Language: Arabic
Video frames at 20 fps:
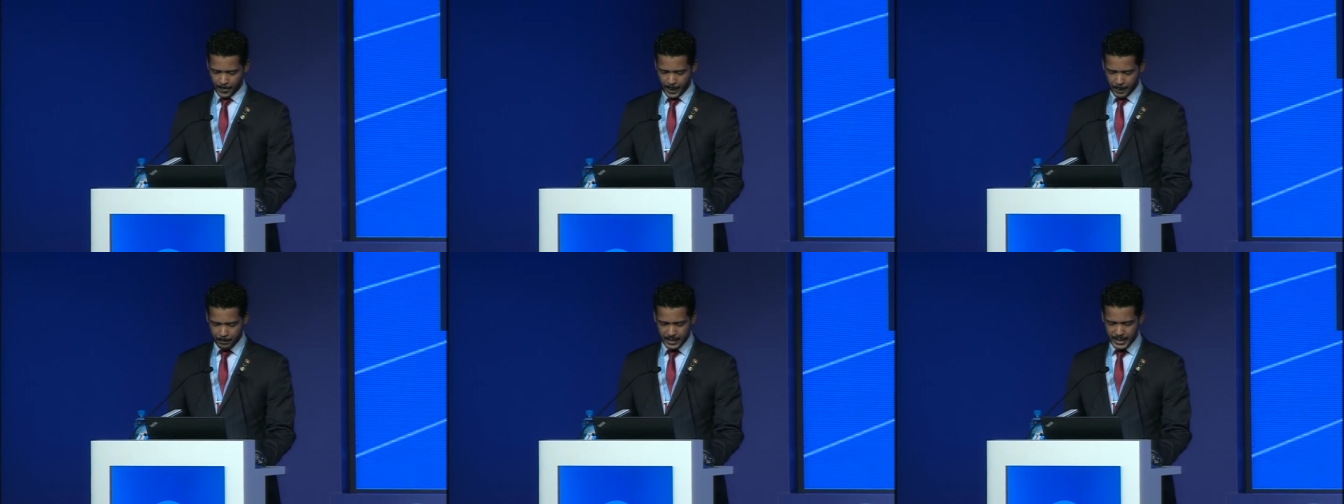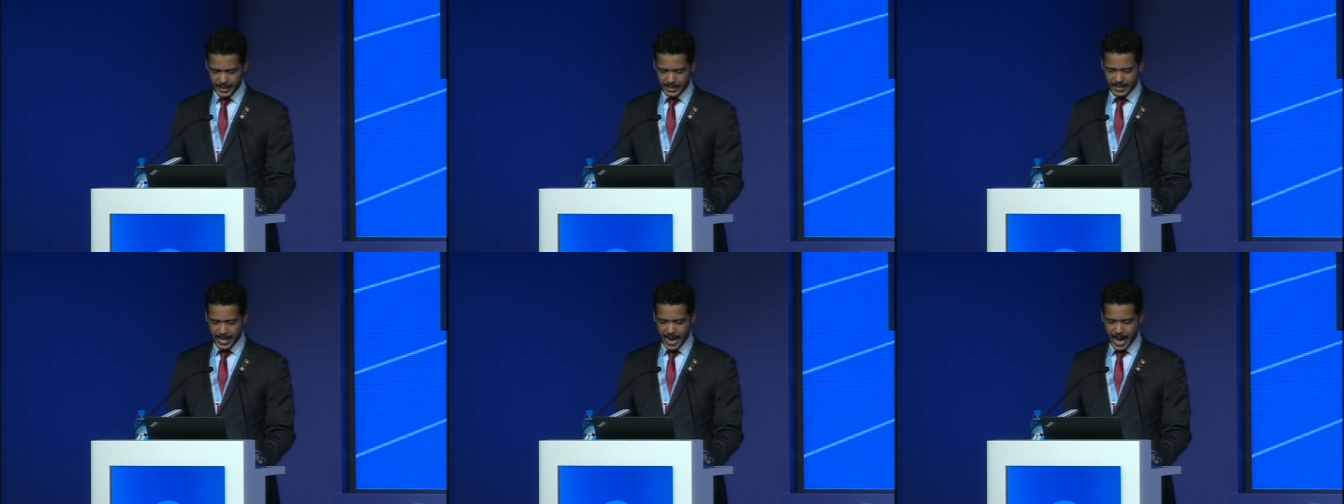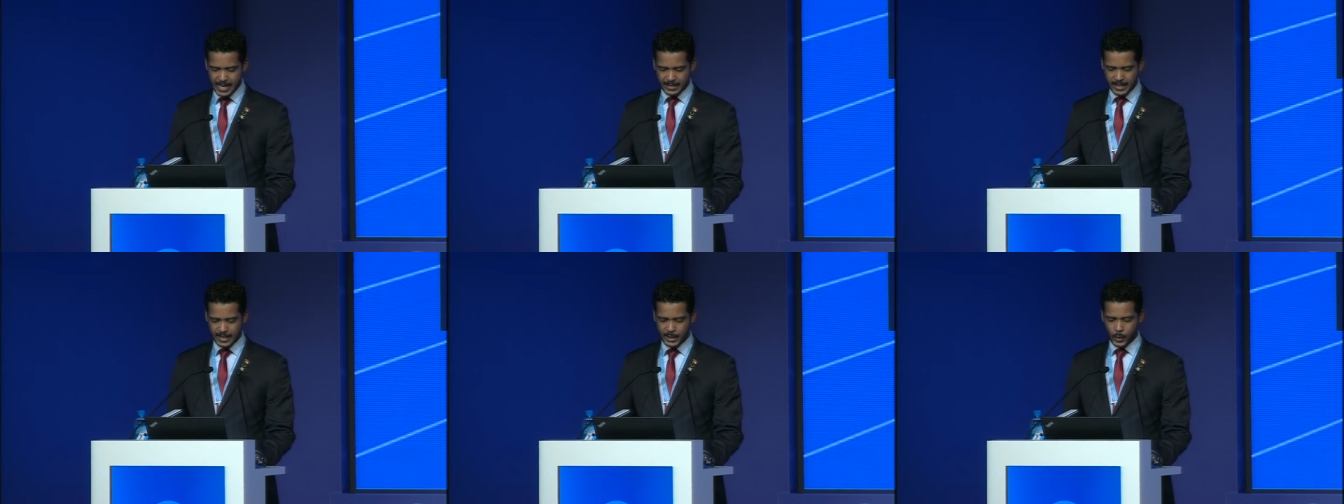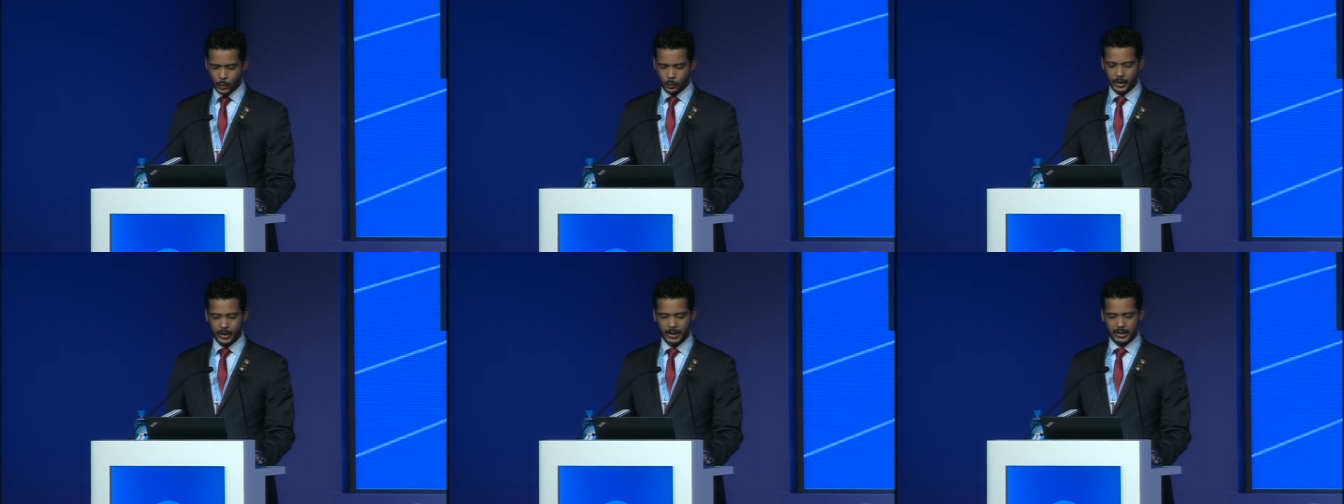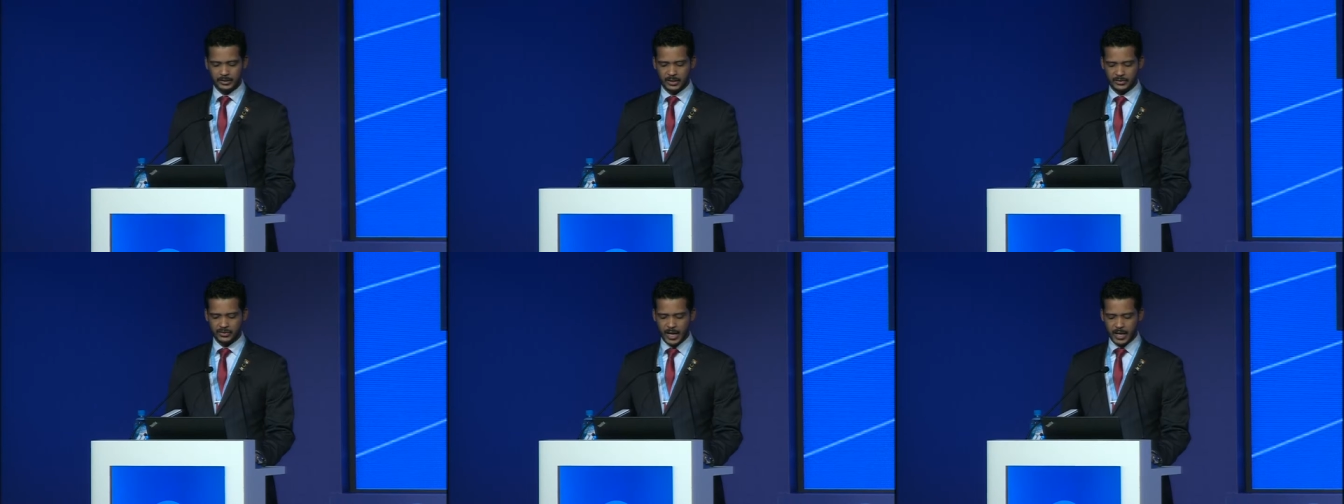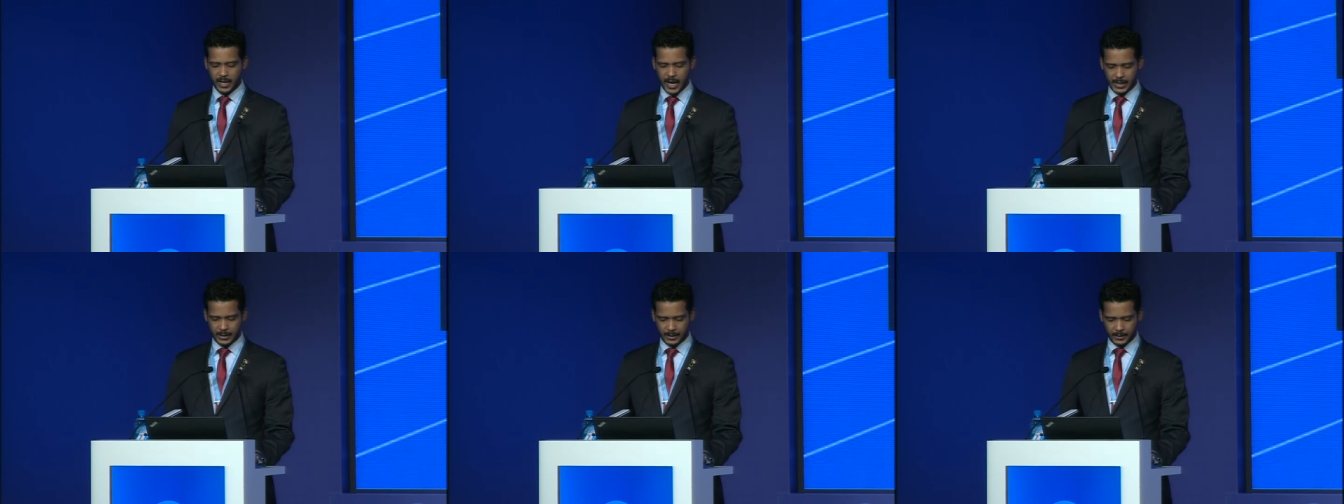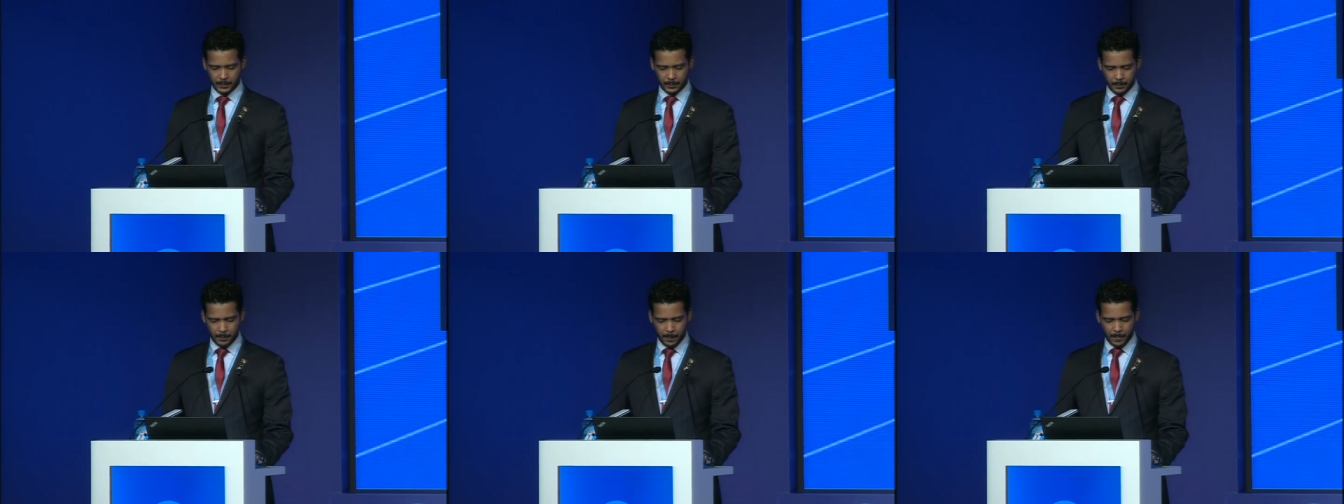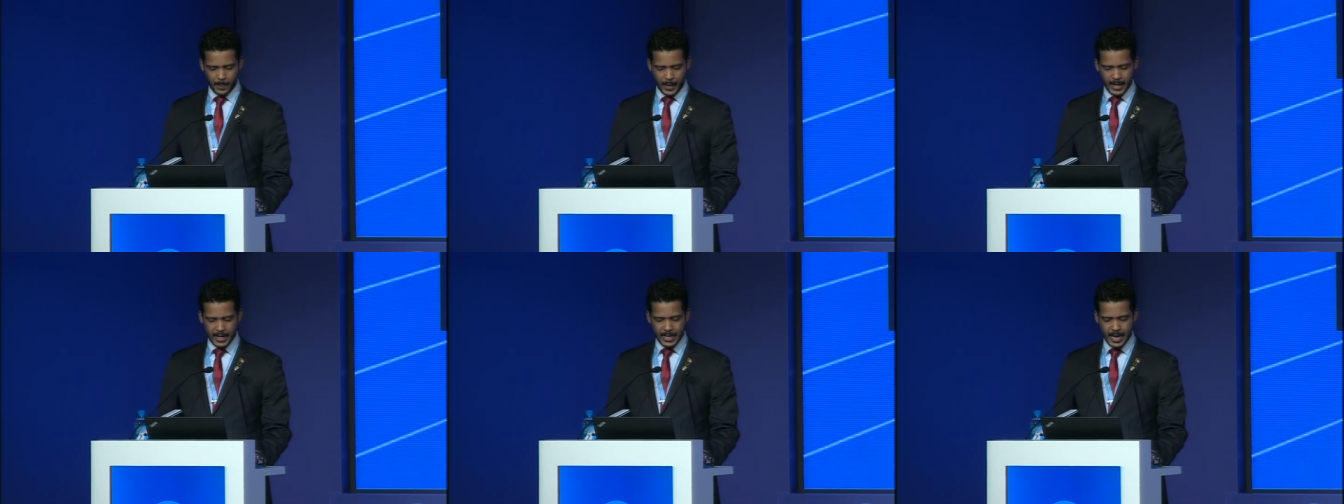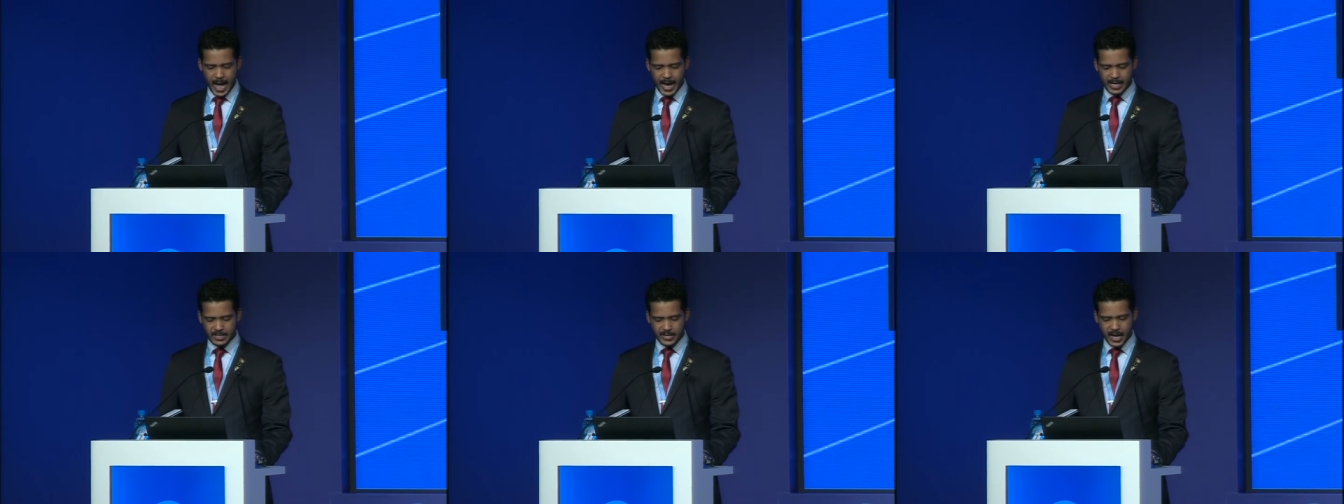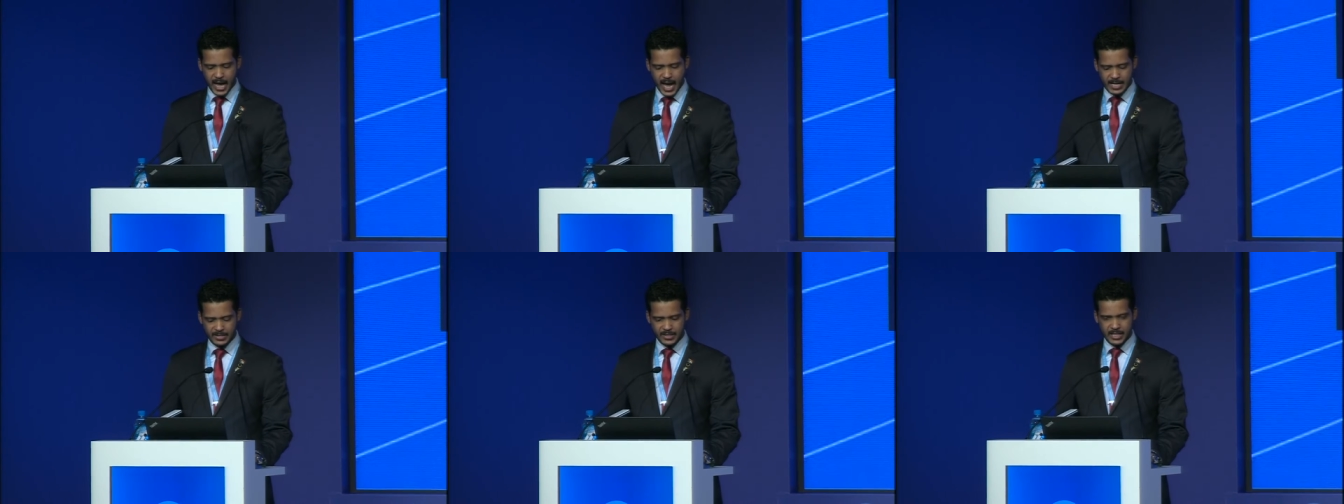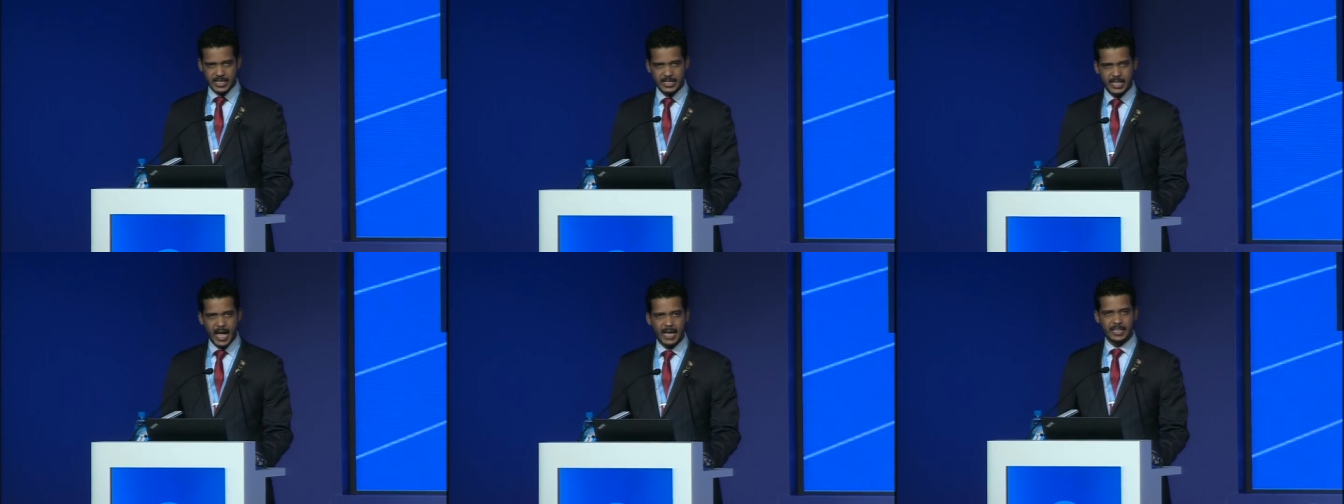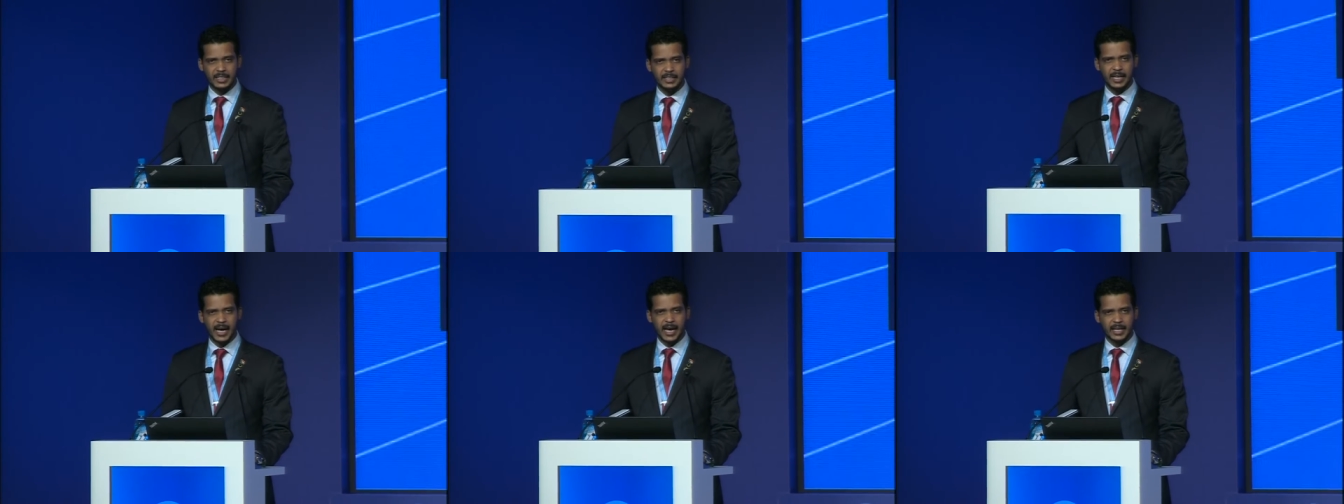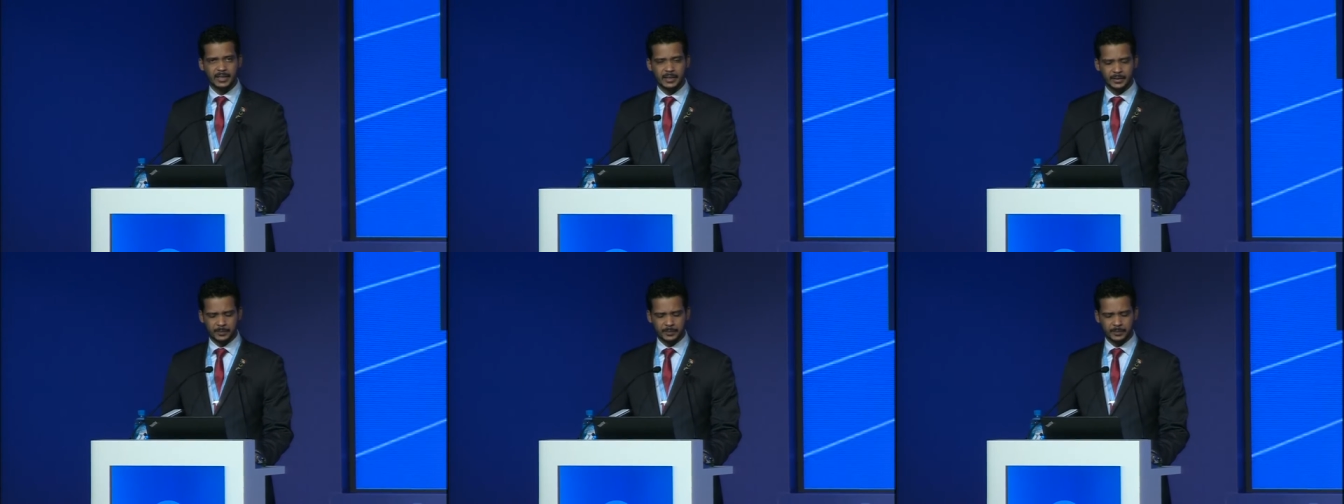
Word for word: بالاتحاد الدولي للاتصالات لعكس هذه التحديات